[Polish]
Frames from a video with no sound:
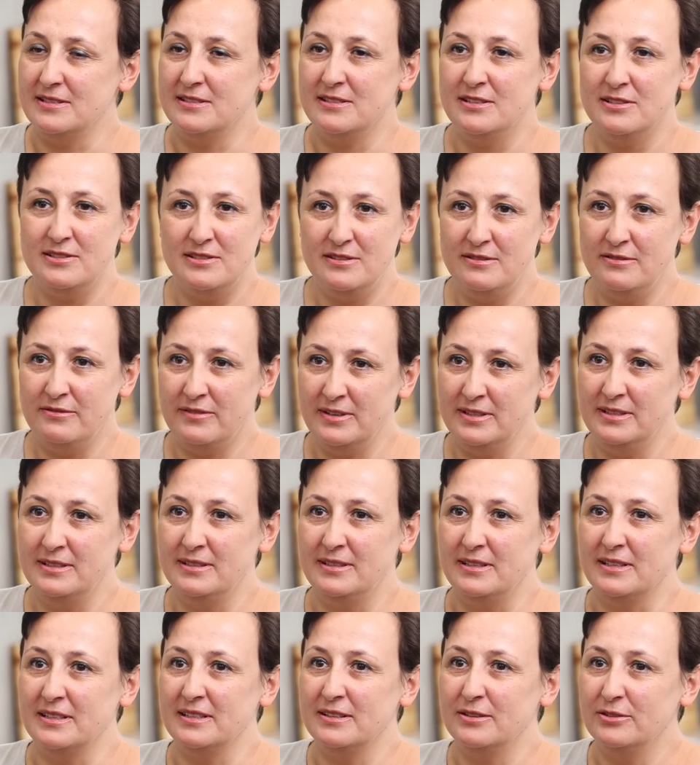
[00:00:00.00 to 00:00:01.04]
Zdecydowanie
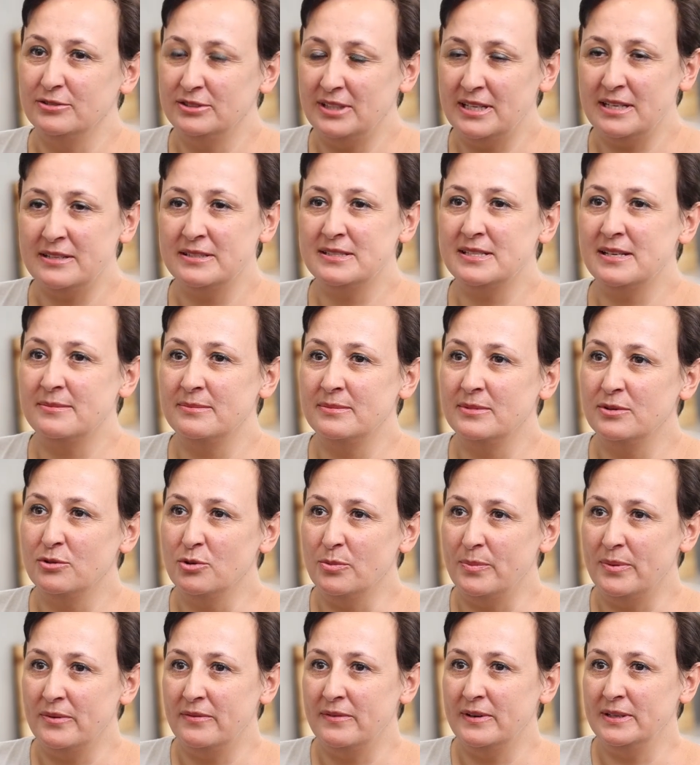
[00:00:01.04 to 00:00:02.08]
tak. Odradzam
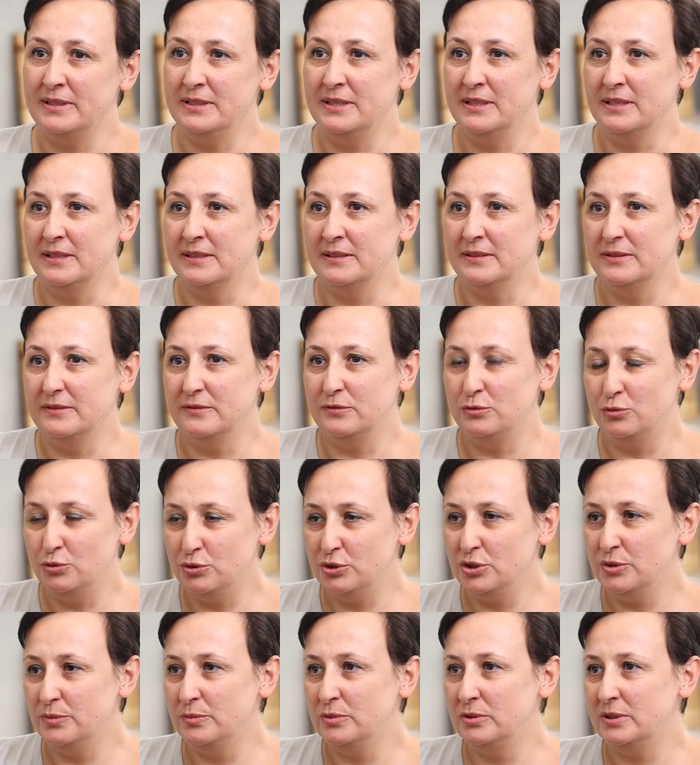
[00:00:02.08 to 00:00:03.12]
kupowanie w
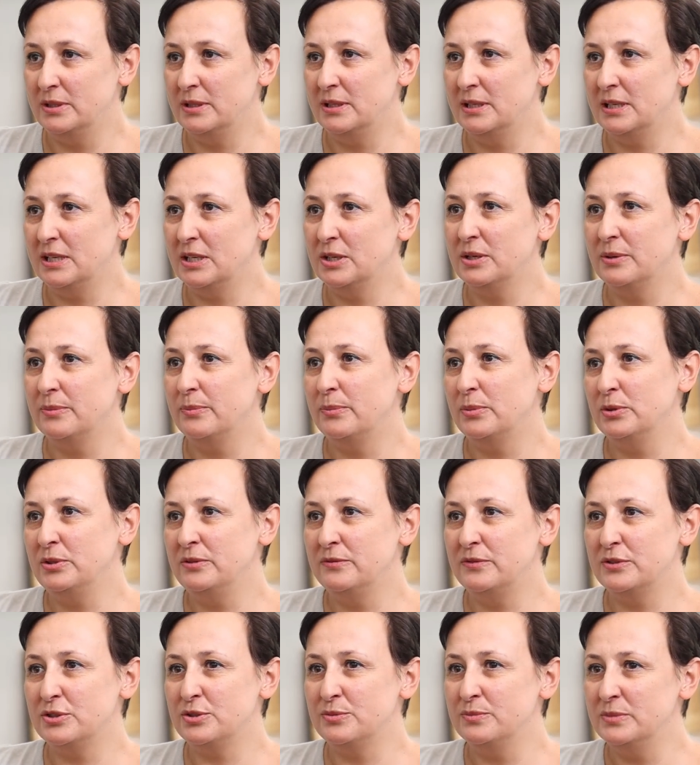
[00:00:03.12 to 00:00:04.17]
dużych butelkach,
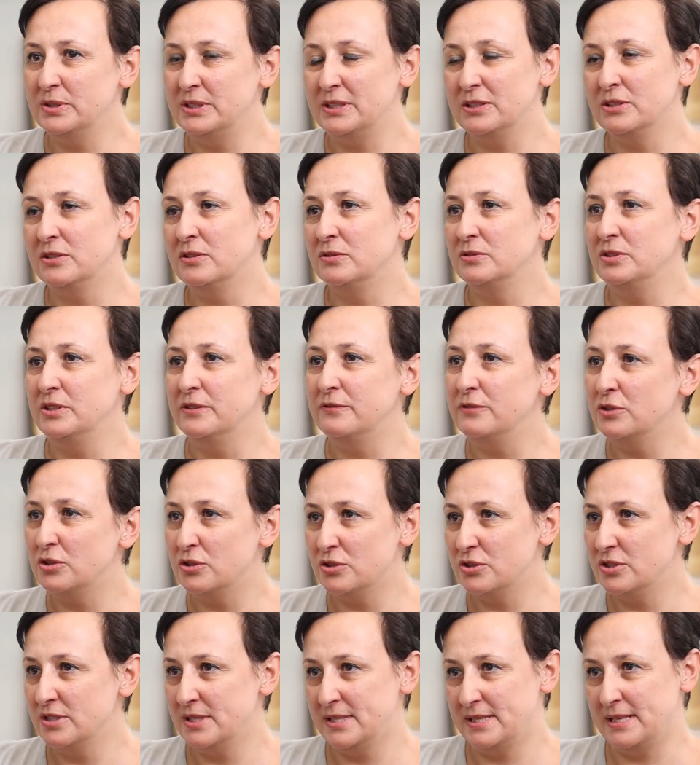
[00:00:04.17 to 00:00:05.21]
ponieważ my tego nie
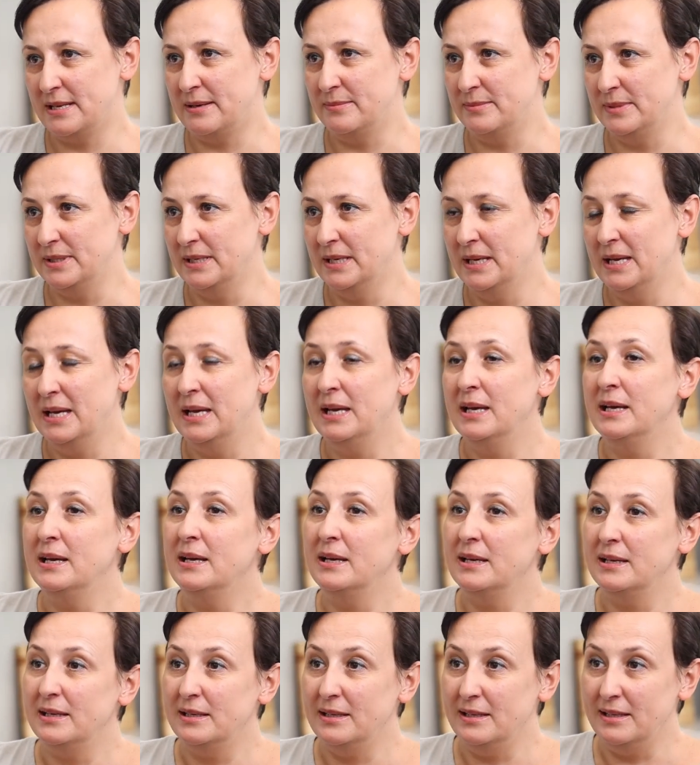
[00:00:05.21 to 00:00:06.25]
wykorzystamy.
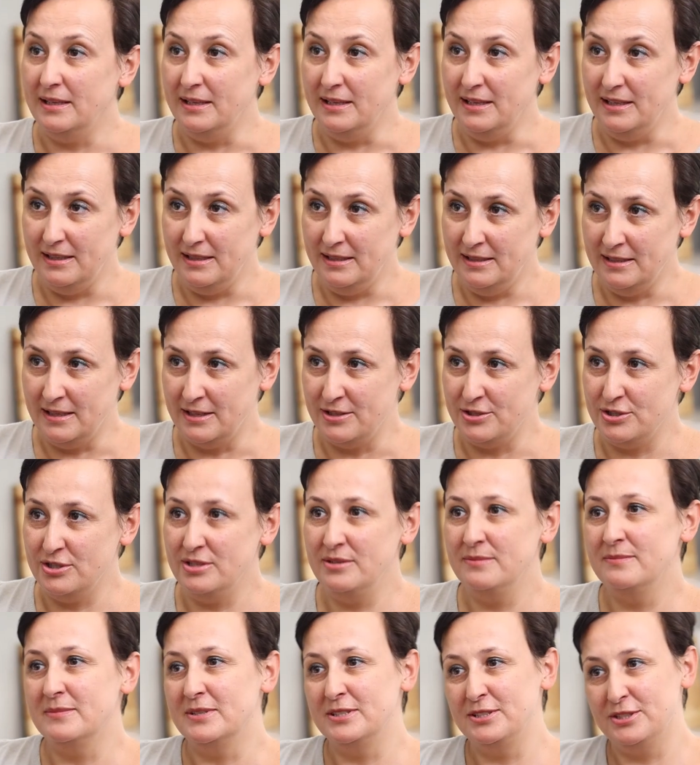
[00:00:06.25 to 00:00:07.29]

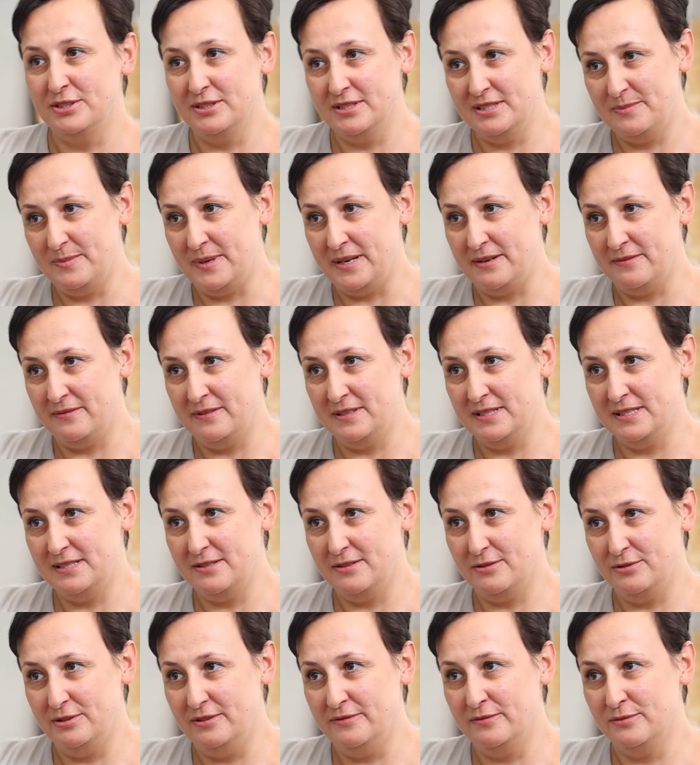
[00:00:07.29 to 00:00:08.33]
Inaczej ma się sprawa z
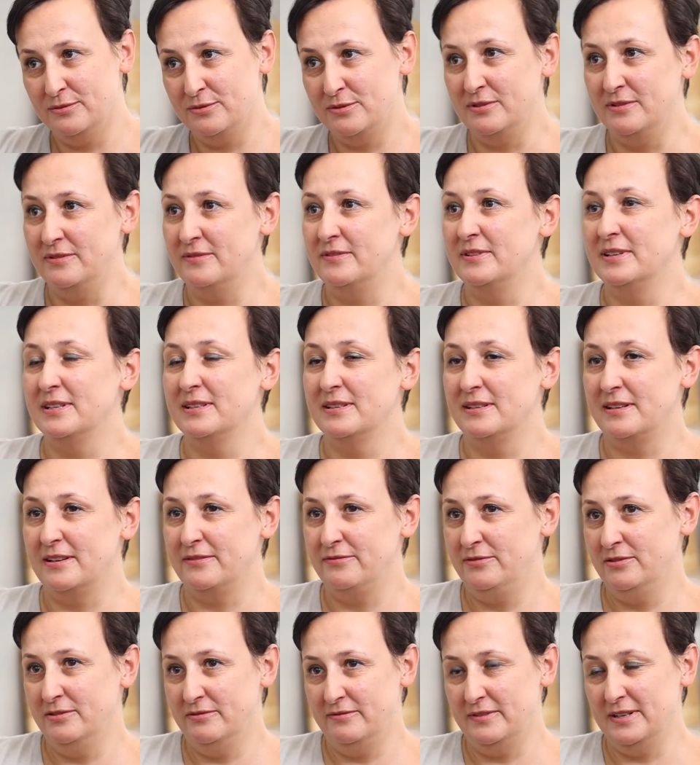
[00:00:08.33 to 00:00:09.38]
oliwą z oliwek
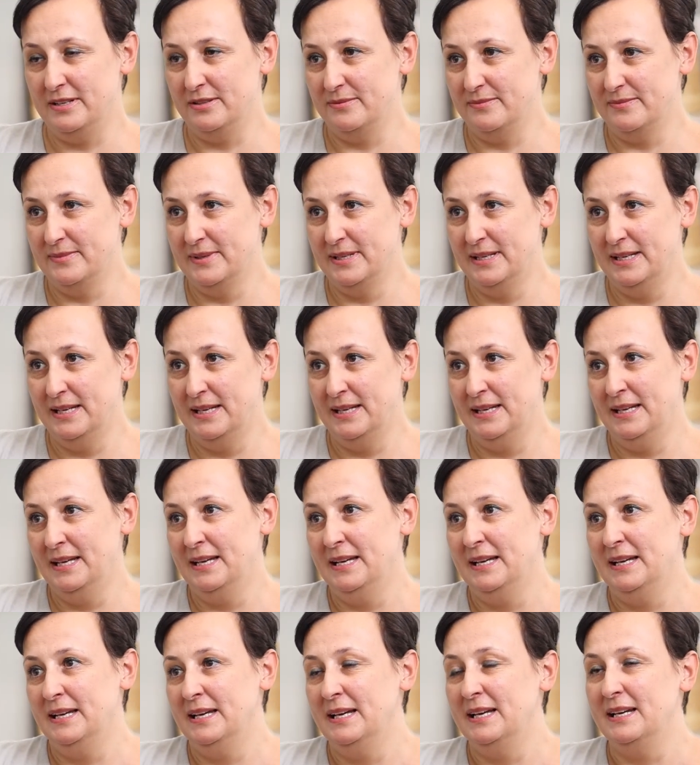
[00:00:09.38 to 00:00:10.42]
rafinowaną.
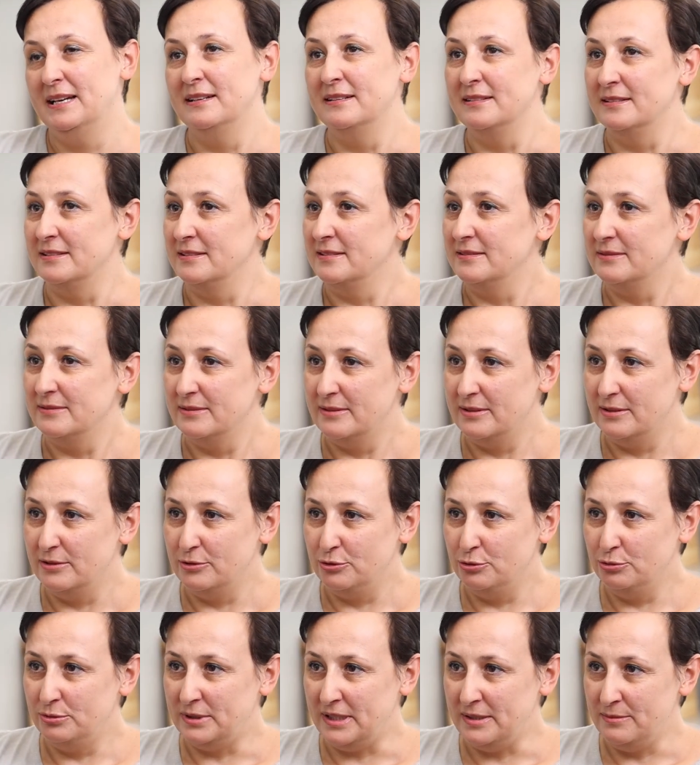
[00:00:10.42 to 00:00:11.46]
Y,
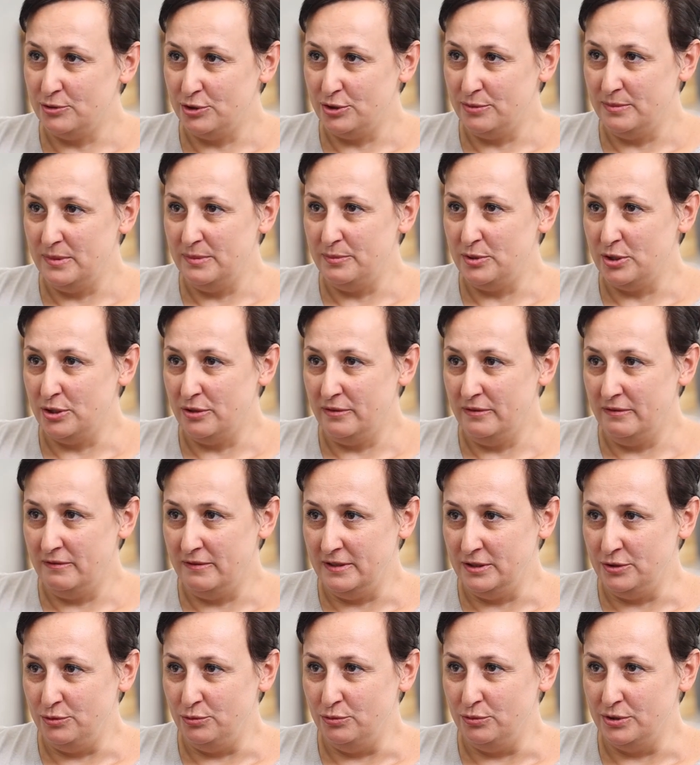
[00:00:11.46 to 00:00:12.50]
tutaj możemy
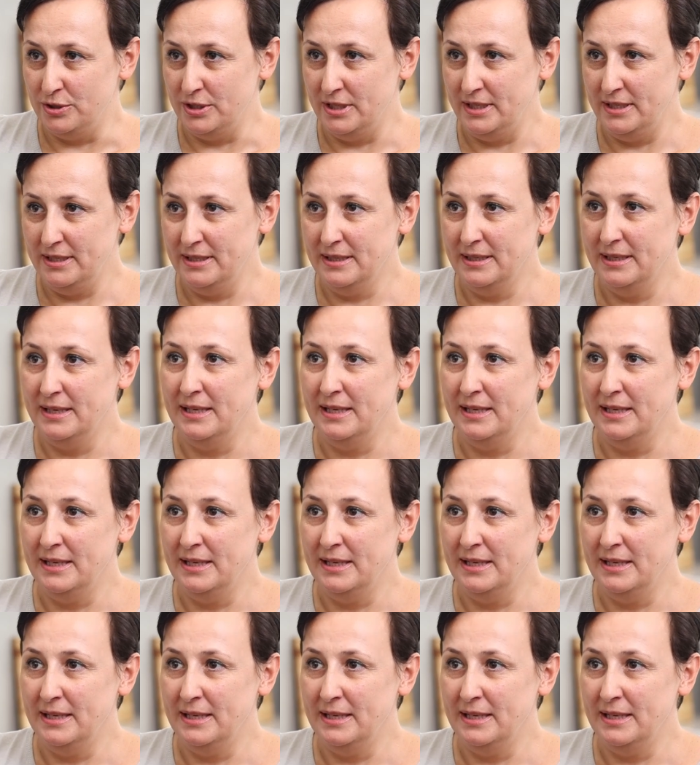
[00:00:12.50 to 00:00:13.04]
przechowywać dłużej.